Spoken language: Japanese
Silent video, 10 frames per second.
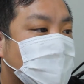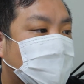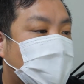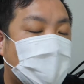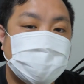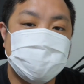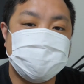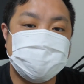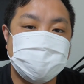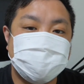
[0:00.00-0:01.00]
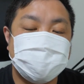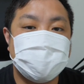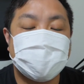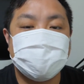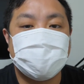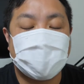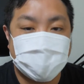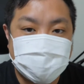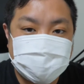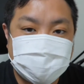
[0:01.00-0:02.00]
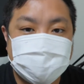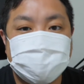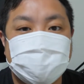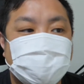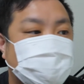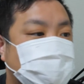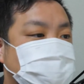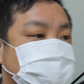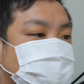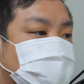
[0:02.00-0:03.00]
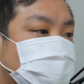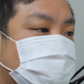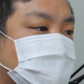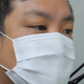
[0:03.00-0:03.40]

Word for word: まああれも収録になるのかなっていうところですよね。